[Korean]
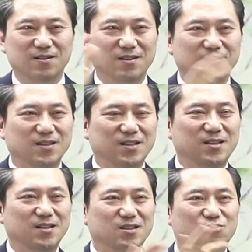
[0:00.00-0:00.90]

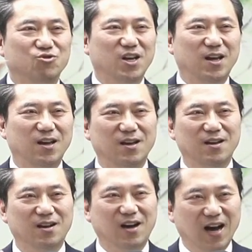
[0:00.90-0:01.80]
이 균에
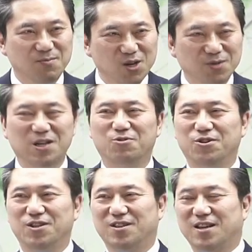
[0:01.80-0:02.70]
감염이 되어
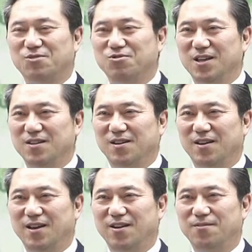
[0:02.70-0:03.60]
있다라고 얘기를 해요.